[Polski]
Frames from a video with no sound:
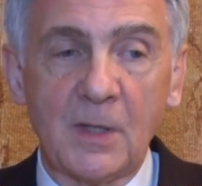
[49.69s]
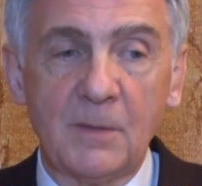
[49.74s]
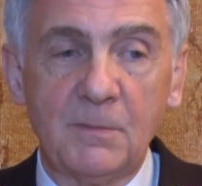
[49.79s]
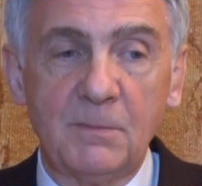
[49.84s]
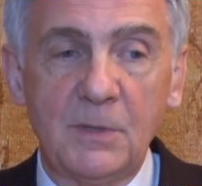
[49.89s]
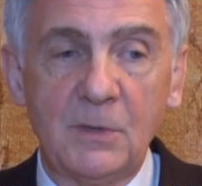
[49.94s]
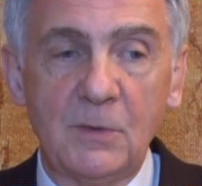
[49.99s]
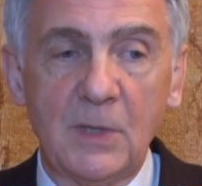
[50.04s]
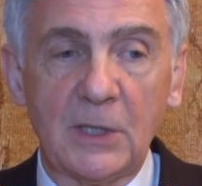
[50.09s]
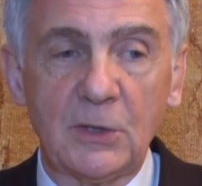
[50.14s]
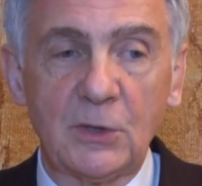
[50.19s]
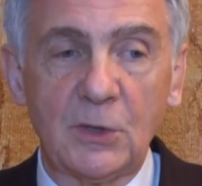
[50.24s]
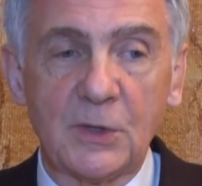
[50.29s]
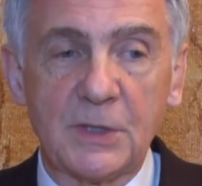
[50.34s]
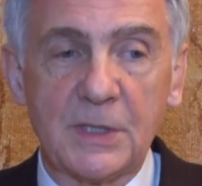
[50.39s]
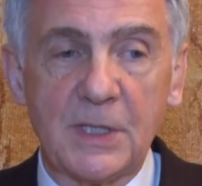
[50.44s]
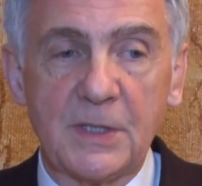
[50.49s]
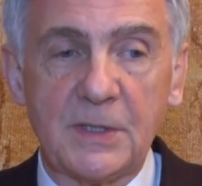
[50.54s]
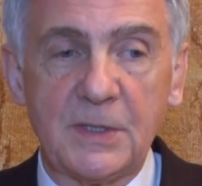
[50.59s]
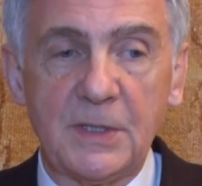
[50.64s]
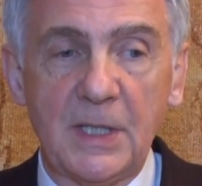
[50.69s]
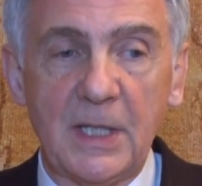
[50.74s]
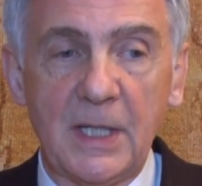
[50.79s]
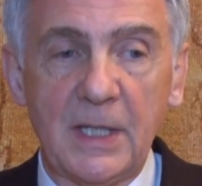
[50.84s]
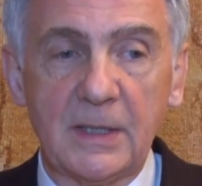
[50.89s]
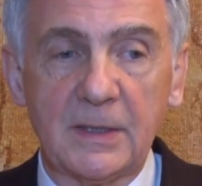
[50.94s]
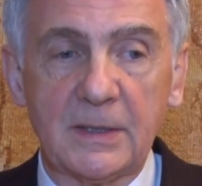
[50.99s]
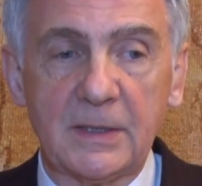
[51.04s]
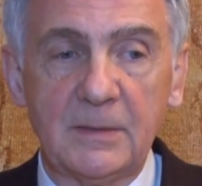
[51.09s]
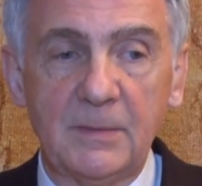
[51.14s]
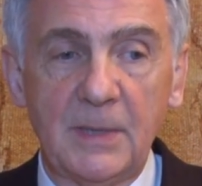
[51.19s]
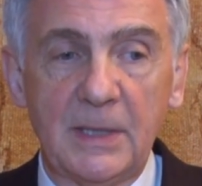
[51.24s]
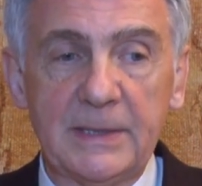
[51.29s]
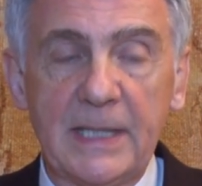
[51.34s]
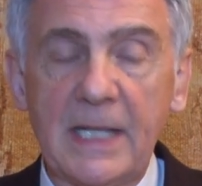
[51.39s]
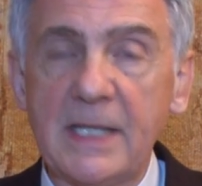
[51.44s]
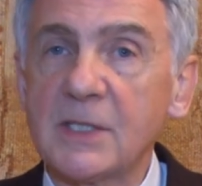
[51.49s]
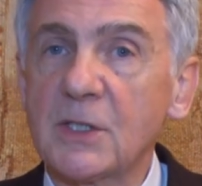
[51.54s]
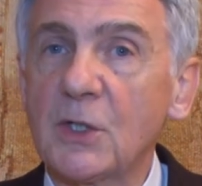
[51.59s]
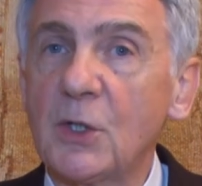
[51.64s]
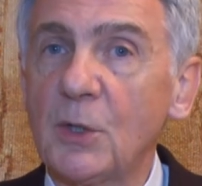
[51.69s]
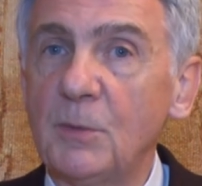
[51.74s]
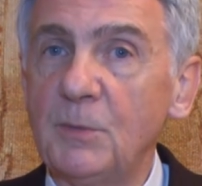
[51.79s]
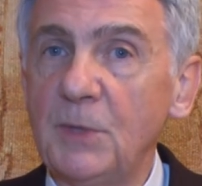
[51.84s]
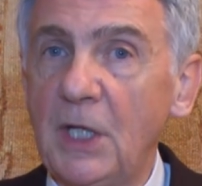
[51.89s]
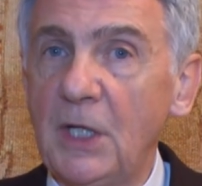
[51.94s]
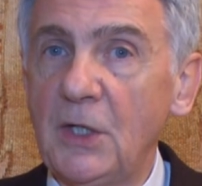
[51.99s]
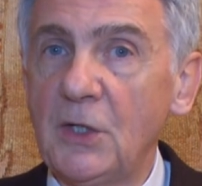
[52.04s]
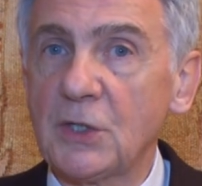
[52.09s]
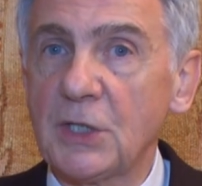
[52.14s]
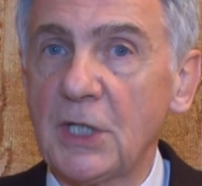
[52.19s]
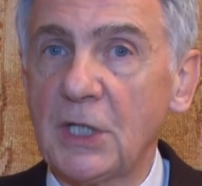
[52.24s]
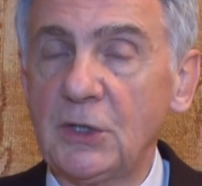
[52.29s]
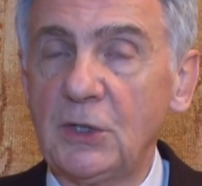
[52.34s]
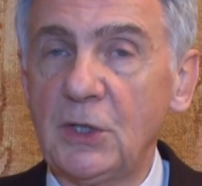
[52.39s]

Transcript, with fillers: była to sesja chyba najskromniejsza,